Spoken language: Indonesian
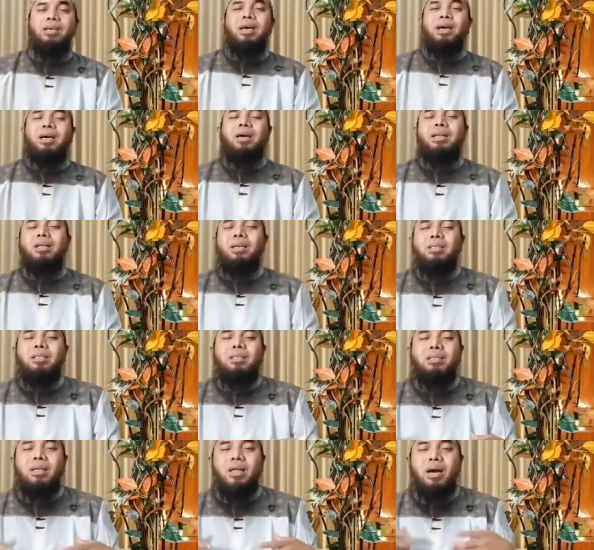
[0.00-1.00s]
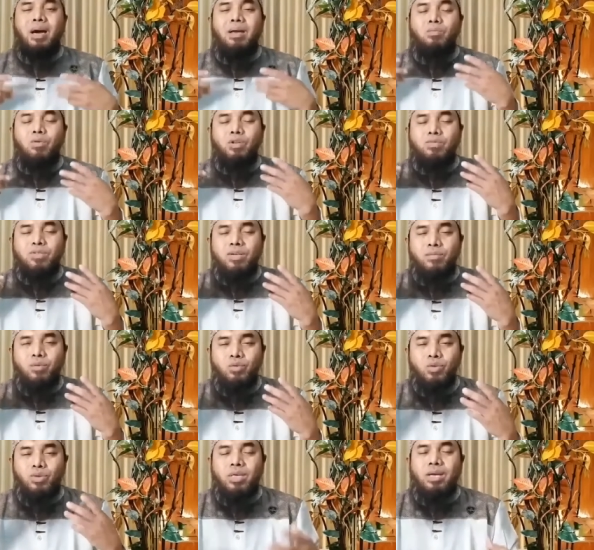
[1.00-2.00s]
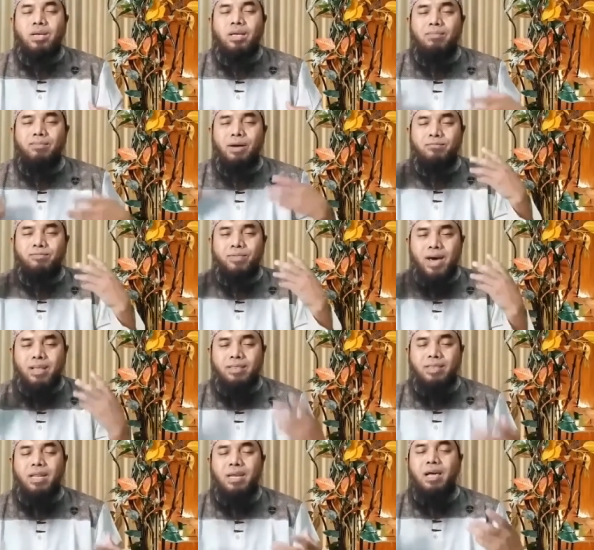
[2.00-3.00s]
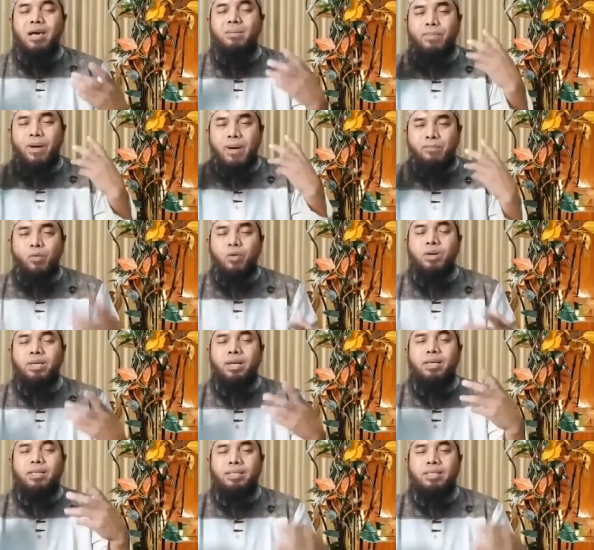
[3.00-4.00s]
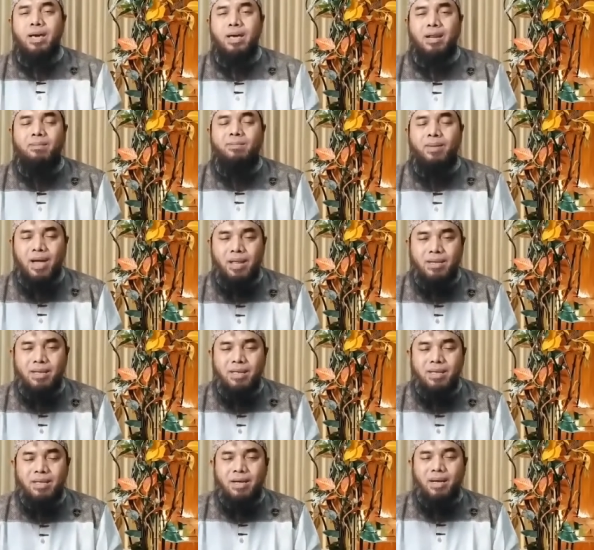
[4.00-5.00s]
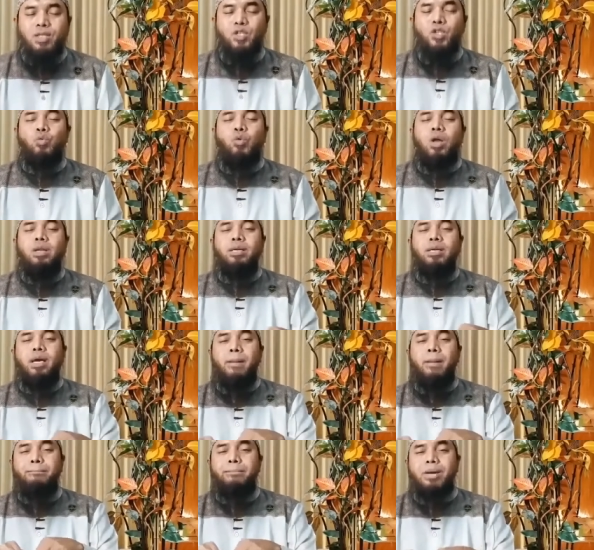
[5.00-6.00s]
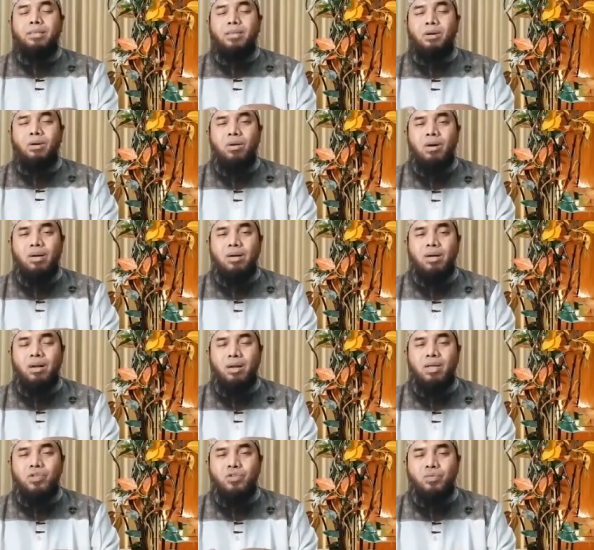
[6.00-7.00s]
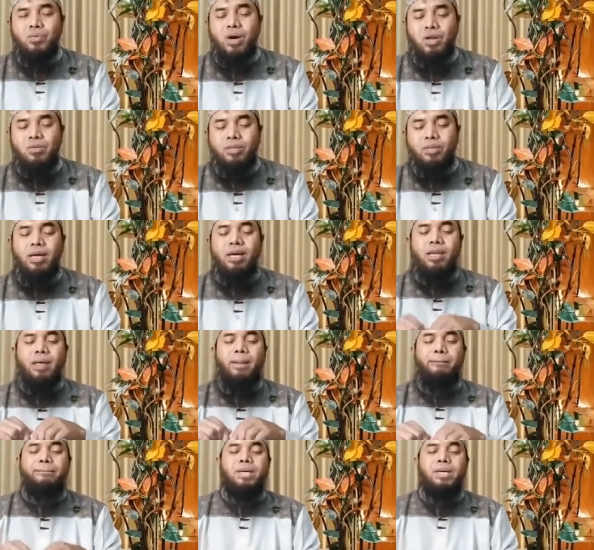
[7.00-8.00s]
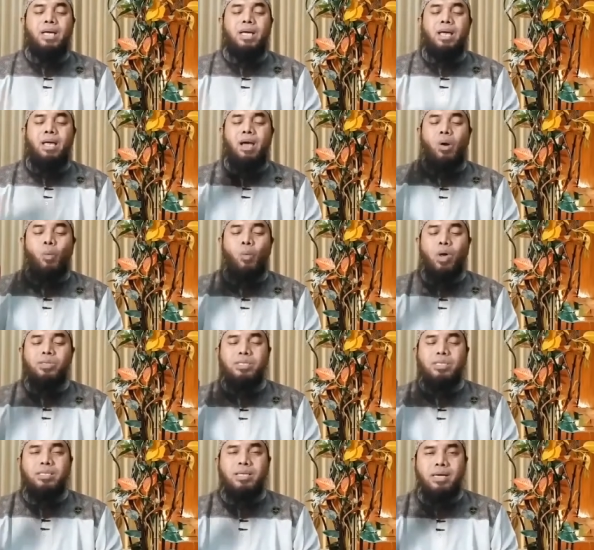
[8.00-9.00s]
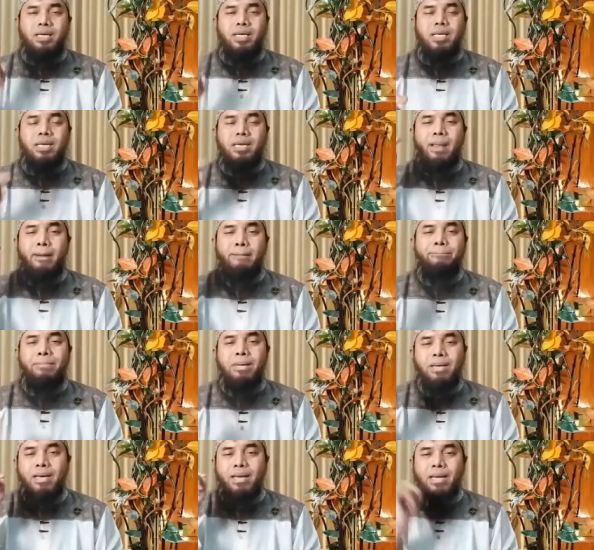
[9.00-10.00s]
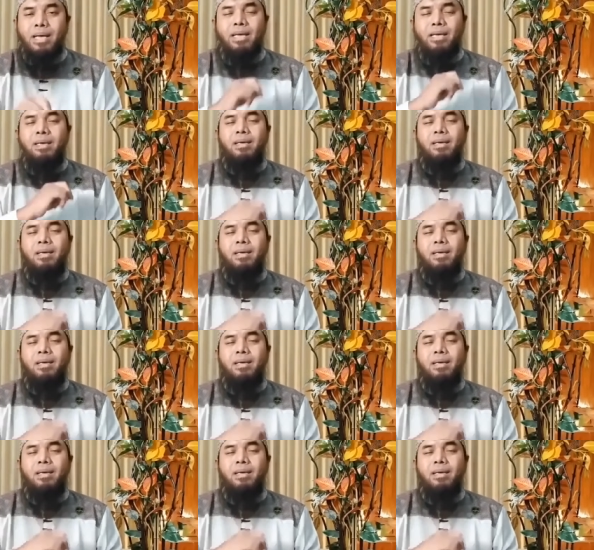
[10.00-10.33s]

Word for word: karena kita tidak akan mungkin bisa mewujudkan kemanfaatan apapun yang kita harapkan kecuali dengan pertolongan Allah Subhanahu wa taala. Maka wasta'in billah